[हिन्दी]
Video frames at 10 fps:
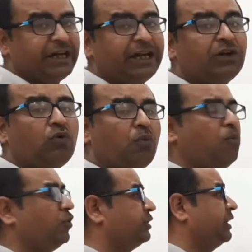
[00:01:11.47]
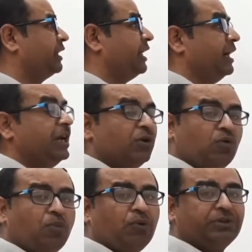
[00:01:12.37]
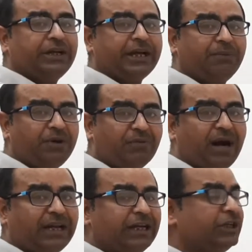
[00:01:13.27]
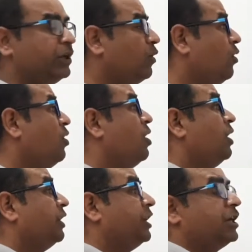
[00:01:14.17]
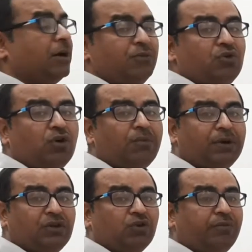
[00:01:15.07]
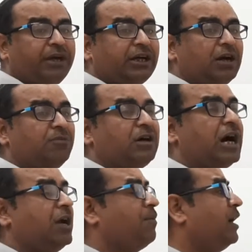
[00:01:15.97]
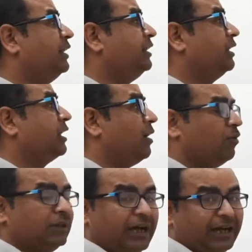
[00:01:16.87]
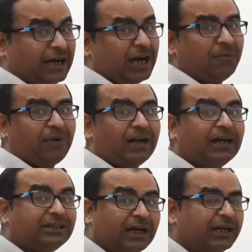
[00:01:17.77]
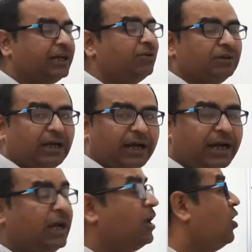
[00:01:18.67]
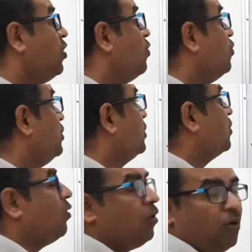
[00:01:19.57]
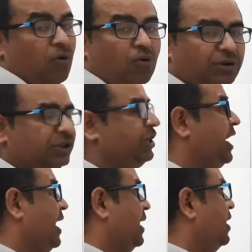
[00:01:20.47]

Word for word: यानी कुपोषण के कुपोषण एक बीमारी है जो कि कमजोर बच्चों में कम खान पान जिनका होता है खान पान अच्छा नहीं होता है उनको होती है